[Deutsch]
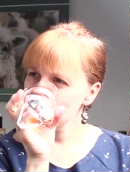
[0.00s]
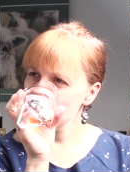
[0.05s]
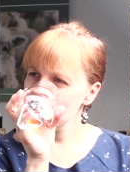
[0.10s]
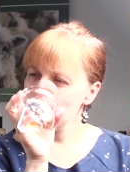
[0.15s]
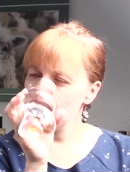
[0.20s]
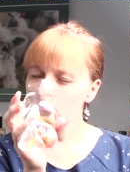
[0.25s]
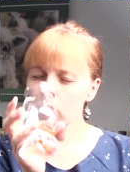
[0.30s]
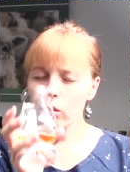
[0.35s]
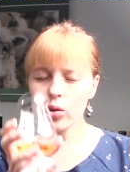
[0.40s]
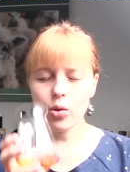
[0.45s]

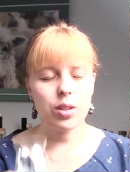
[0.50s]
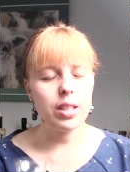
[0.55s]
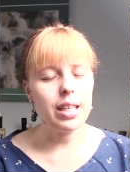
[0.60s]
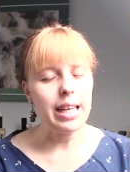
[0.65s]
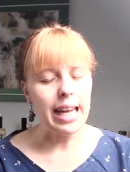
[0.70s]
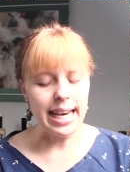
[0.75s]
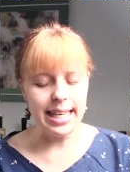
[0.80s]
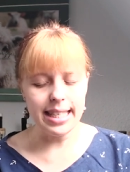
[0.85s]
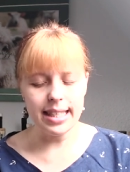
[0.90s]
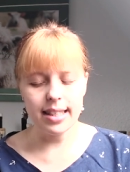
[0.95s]
Und so eine
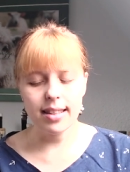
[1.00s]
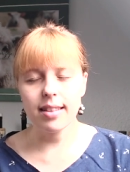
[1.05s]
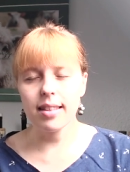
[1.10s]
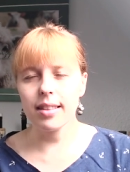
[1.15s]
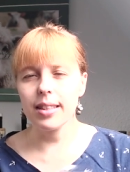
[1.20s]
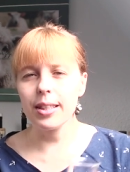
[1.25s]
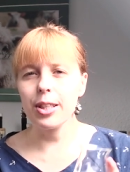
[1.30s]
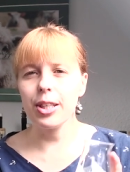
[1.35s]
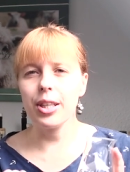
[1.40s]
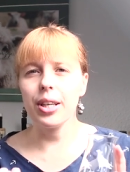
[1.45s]
leichte
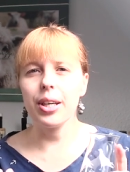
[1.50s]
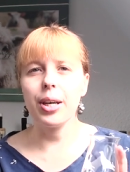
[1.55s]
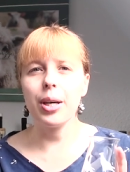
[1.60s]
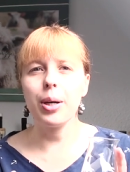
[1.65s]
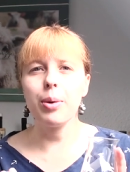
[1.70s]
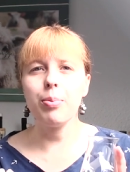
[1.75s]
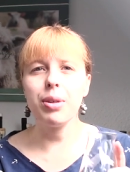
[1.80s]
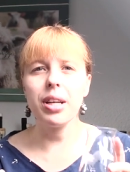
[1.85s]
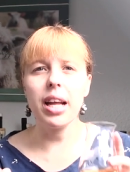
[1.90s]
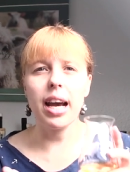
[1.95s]
äh,
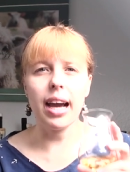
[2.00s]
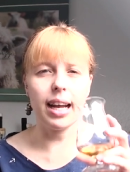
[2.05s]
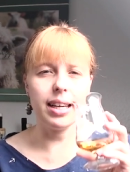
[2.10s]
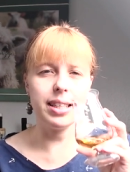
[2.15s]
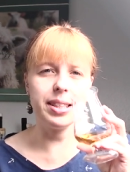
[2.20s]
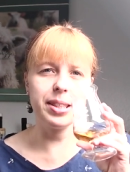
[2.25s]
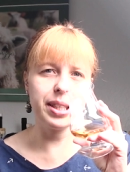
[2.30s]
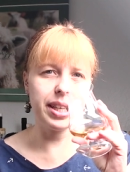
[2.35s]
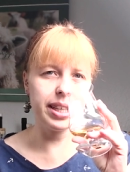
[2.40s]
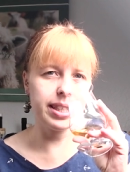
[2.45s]

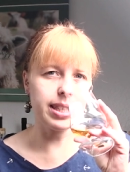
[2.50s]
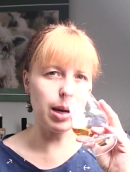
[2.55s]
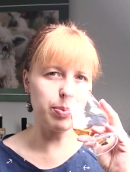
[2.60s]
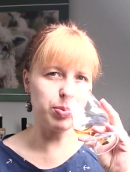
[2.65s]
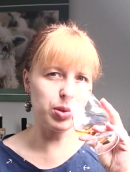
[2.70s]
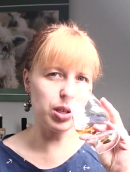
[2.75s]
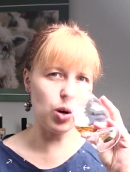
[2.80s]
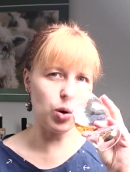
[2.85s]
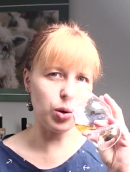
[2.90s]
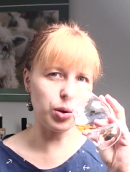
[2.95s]
Mineralität habt
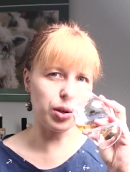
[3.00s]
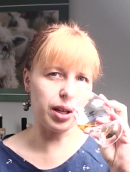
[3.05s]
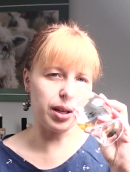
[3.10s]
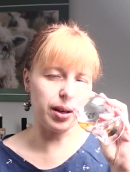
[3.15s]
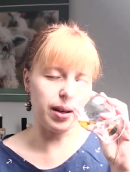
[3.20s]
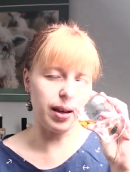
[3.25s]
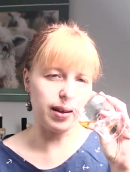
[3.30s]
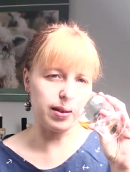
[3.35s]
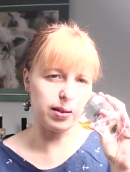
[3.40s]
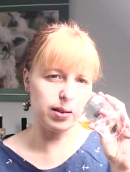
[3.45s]
ihr auch in der
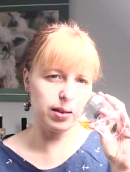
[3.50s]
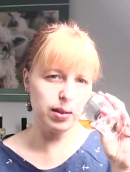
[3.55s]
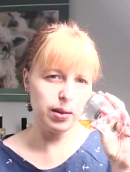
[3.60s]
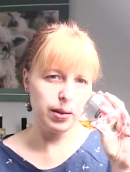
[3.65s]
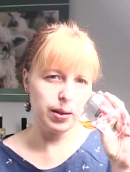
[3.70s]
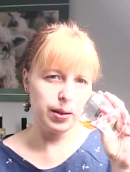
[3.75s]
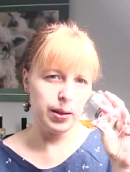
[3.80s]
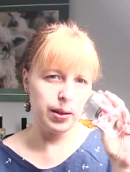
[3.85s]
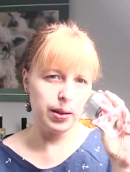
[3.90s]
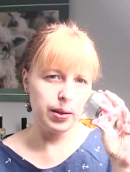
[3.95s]
Nase.
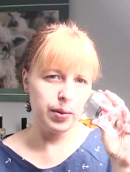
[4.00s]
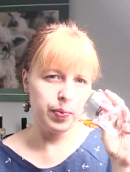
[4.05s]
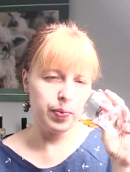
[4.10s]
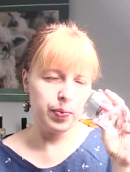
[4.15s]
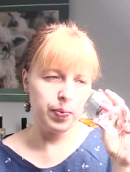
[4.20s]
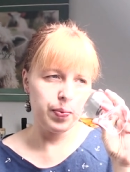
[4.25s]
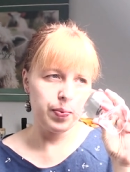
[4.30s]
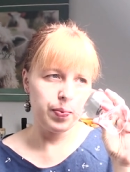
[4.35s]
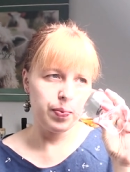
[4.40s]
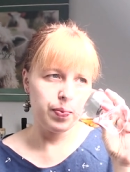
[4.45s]

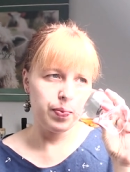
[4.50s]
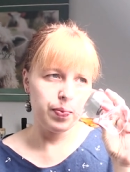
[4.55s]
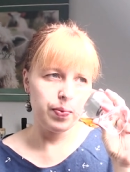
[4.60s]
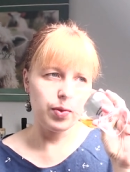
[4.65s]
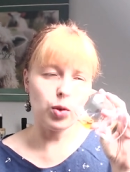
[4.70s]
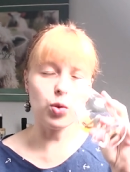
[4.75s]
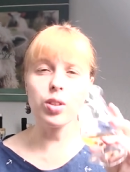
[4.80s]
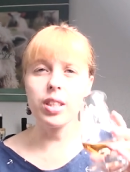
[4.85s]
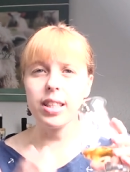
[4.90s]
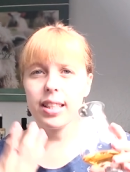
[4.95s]

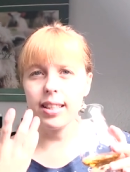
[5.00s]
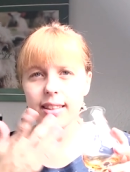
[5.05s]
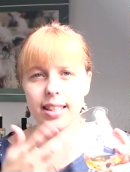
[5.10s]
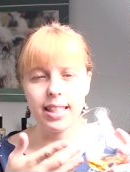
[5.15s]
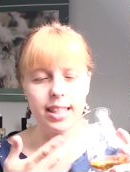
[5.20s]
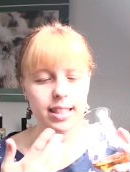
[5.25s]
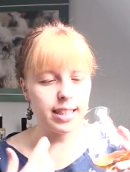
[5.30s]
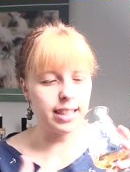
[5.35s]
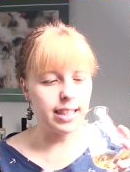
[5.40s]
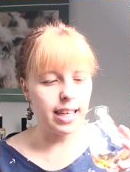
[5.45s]
Und ihr seht,
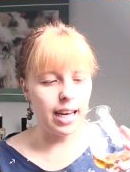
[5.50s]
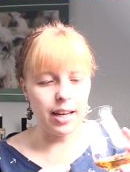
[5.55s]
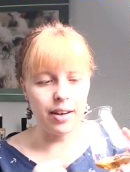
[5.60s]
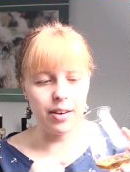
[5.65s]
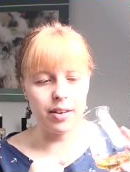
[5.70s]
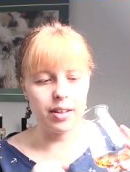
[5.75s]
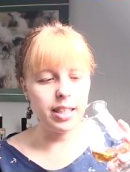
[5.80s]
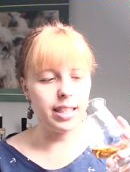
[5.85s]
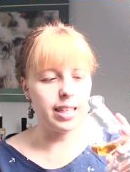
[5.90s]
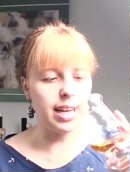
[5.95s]
ich kann
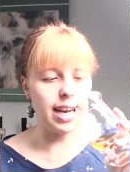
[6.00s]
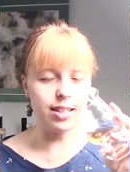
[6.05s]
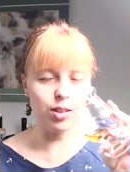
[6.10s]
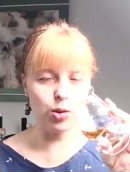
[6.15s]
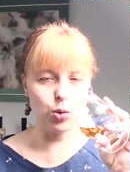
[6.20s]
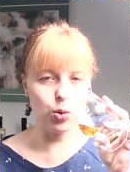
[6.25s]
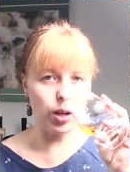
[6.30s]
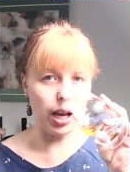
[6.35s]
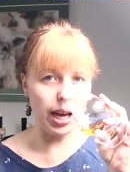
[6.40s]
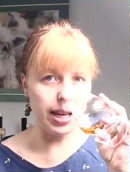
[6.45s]
die Nase
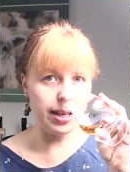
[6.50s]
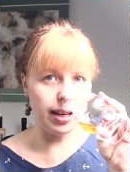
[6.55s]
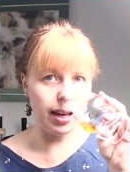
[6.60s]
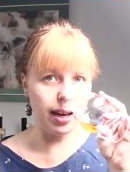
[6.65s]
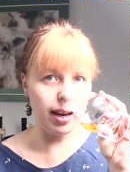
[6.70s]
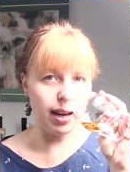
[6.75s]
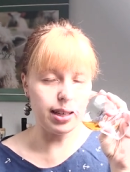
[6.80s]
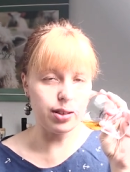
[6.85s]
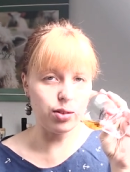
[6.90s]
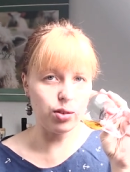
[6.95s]
gut reinhängen,
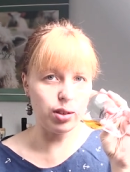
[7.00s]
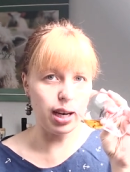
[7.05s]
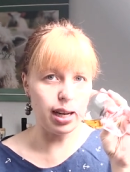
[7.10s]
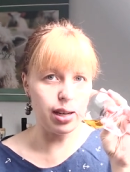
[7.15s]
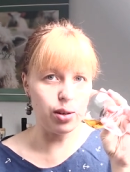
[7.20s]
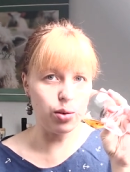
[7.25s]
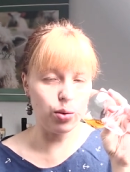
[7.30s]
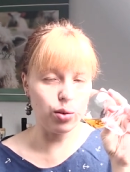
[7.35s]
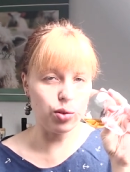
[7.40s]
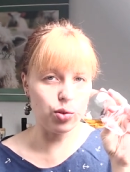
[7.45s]
also der
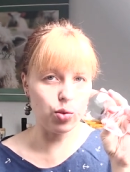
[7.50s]
Alkohol ist